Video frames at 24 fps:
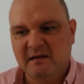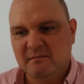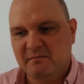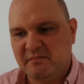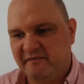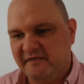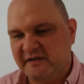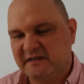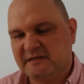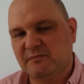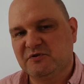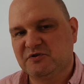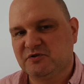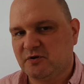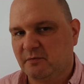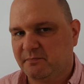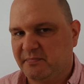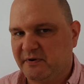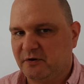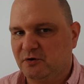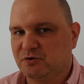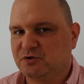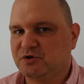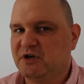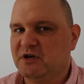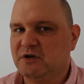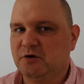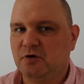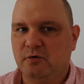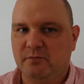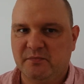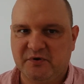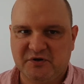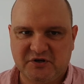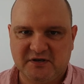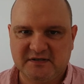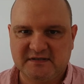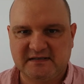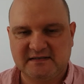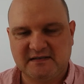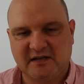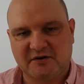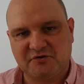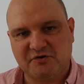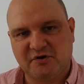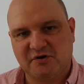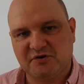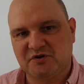powiedzmy, że dopiero od kilku miesięcy
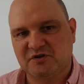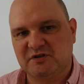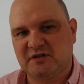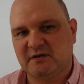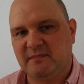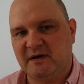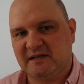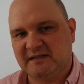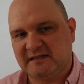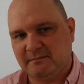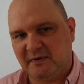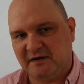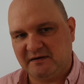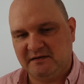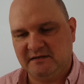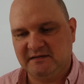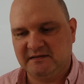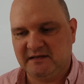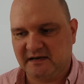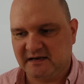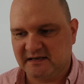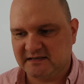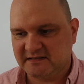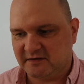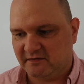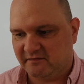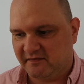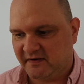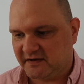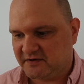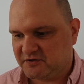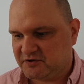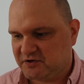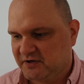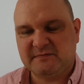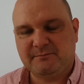zacząłem się tematem interesować.